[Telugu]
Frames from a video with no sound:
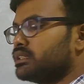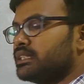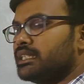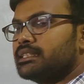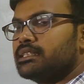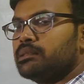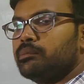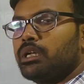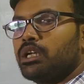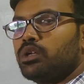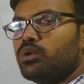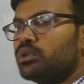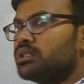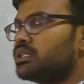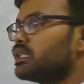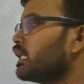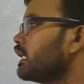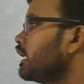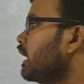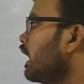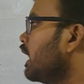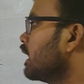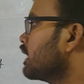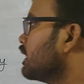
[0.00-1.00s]
వచ్చేసి మనకు
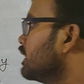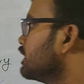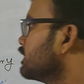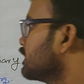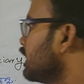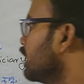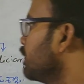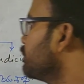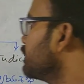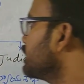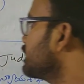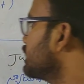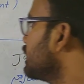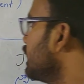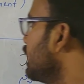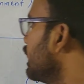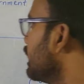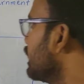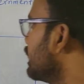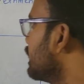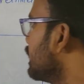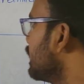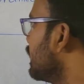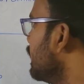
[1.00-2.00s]
త్రీ ఆర్గాన్స్
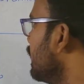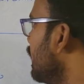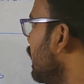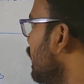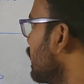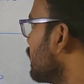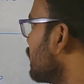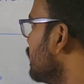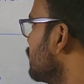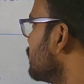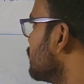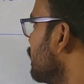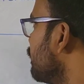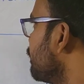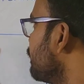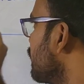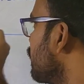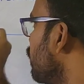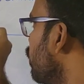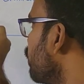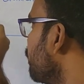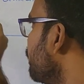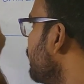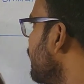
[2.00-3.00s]
కనిపిస్తాయి త్రీ ఆర్గాన్స్ ఆఫ్ ద
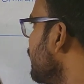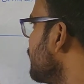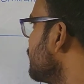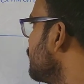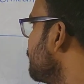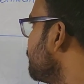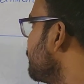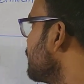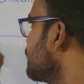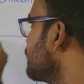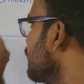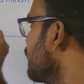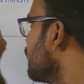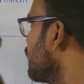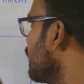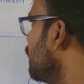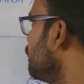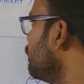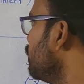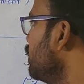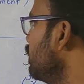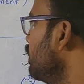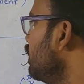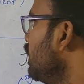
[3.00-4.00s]
గవర్నమెంట్ అని చెప్పేసి
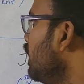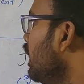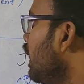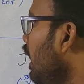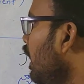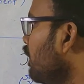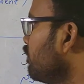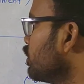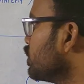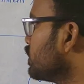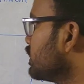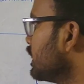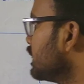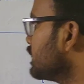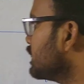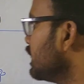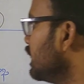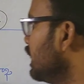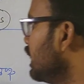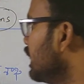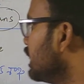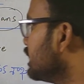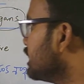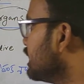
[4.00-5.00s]
అంటాము అవి వచ్చేసి
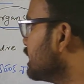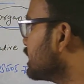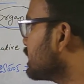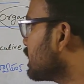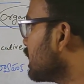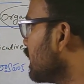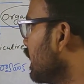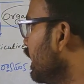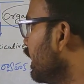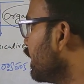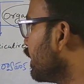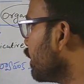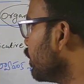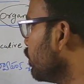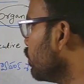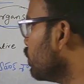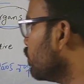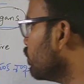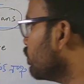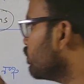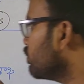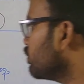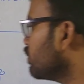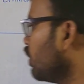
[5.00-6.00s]
లెజిస్లేటివ్
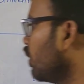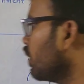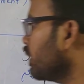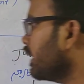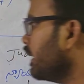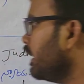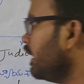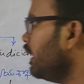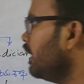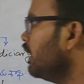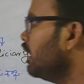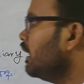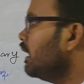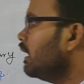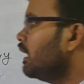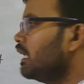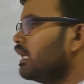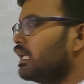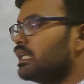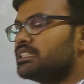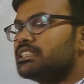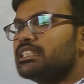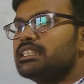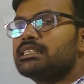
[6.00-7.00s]
ఓకే
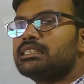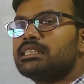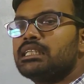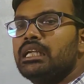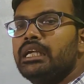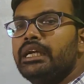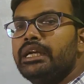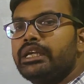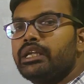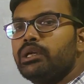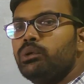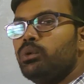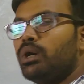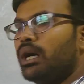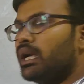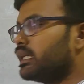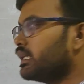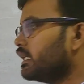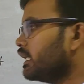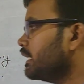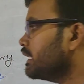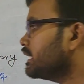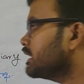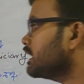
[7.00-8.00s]
లెజిస్లేటివ్
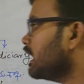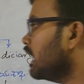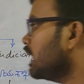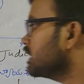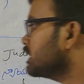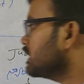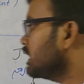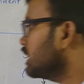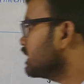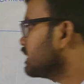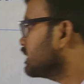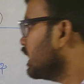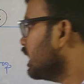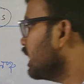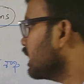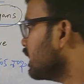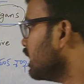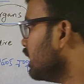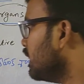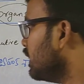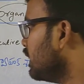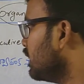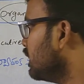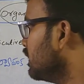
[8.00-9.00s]
అంటే శాసన శాఖ